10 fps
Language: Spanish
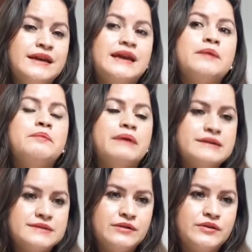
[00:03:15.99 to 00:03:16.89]
¿Qué
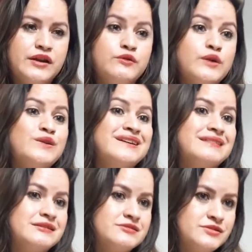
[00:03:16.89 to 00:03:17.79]
pasa ahora? No hay una
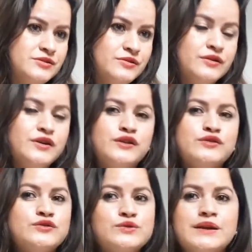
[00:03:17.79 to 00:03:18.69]
atención,
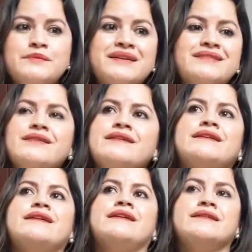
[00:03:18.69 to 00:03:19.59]
no solamente de
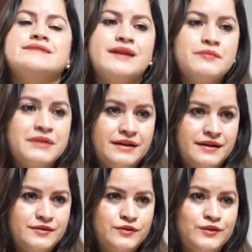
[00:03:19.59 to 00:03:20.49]
que está
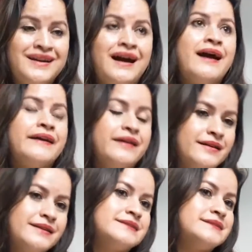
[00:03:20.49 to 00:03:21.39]
migrando,
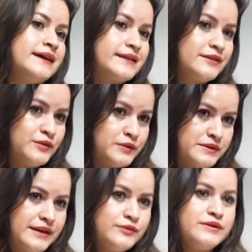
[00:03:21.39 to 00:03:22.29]
aquel que está
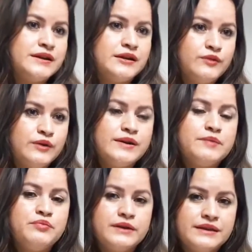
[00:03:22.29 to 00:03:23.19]
retornando y que no hay
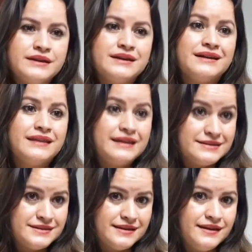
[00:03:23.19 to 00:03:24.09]
una política
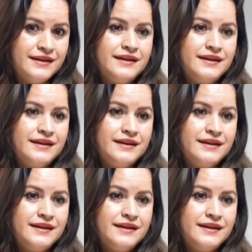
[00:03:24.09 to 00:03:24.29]
desde,